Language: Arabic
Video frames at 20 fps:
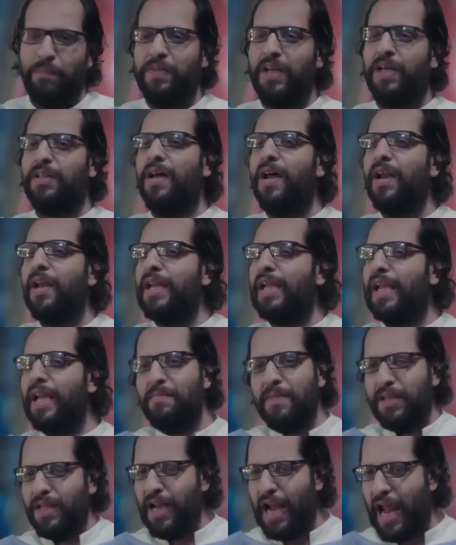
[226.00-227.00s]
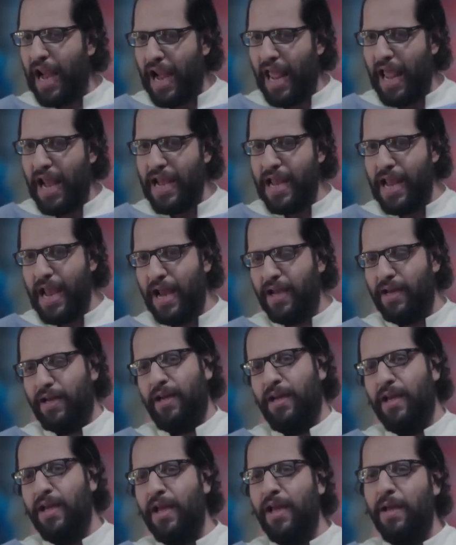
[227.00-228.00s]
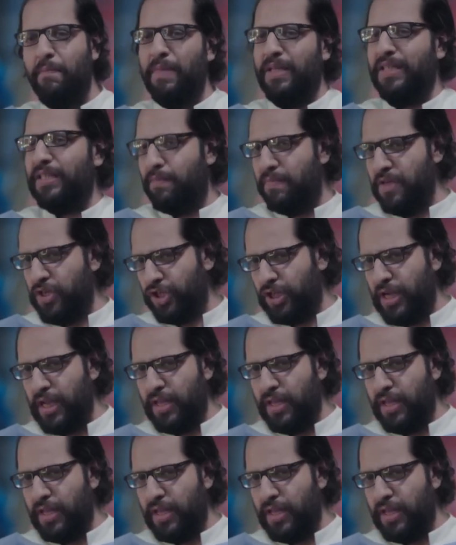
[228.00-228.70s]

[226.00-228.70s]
طب تختار لي كلمتين على الاقل يعني ما تسيبنيش